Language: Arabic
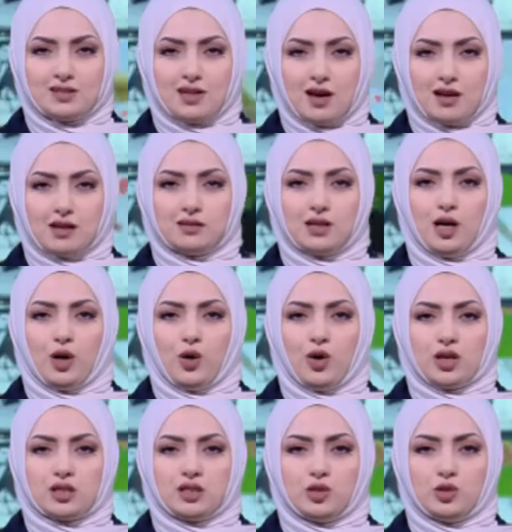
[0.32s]
استعرض
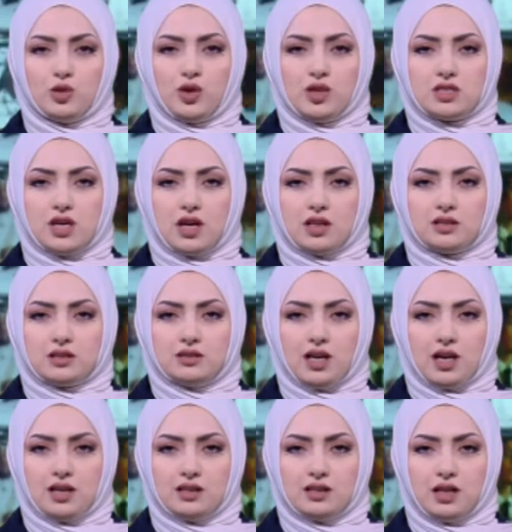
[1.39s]
وكيل وزارة
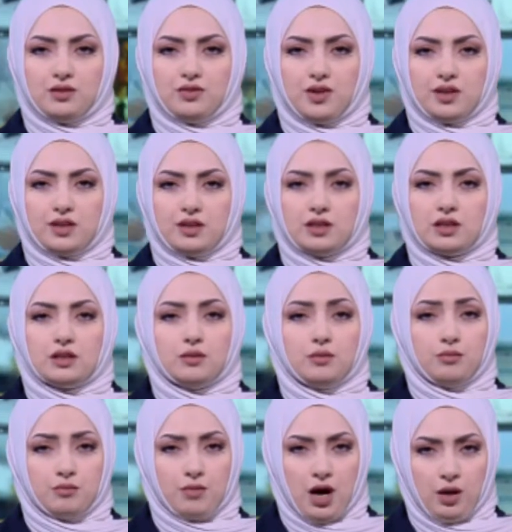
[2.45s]
الداخلية الفريق
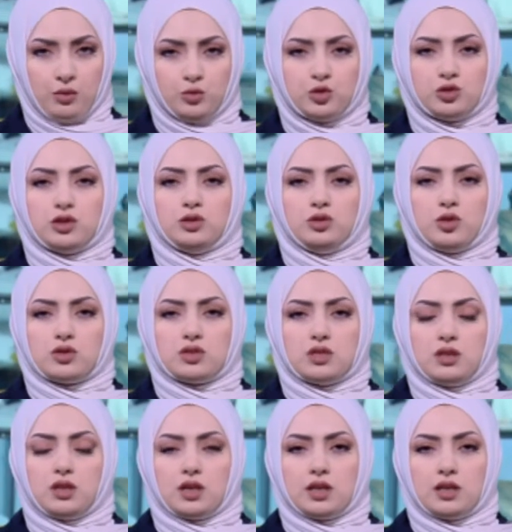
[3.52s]
محمود
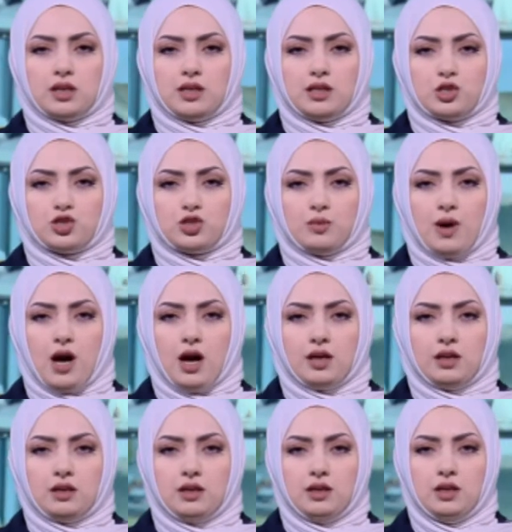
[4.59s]
الدوسري خلال
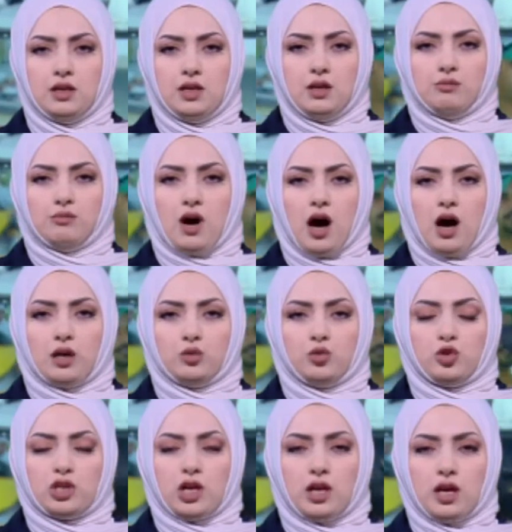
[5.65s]
اجتماع مع
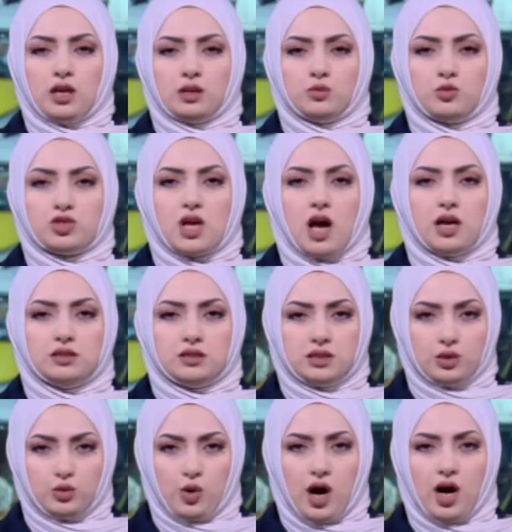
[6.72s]
الوكلاء
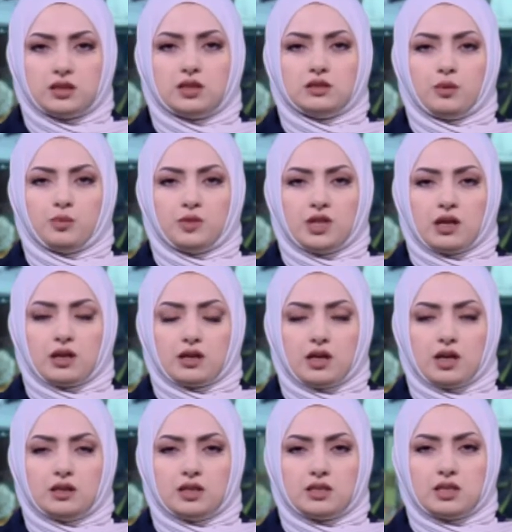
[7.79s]
المساعدين وعدد من
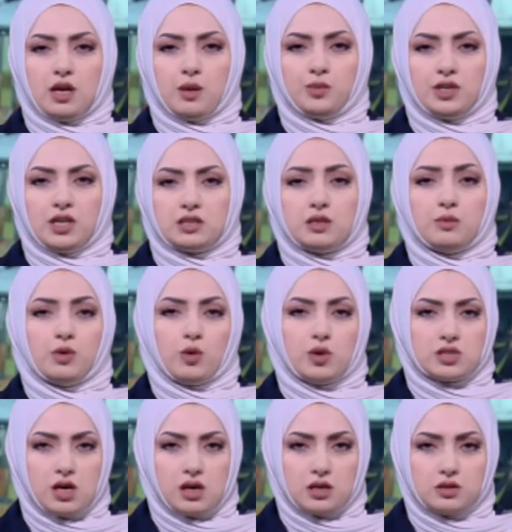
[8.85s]
القيادات الأمنية
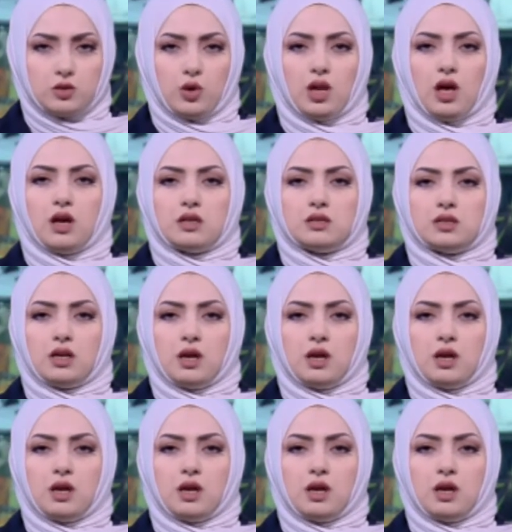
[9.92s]
بالوزارة والحرس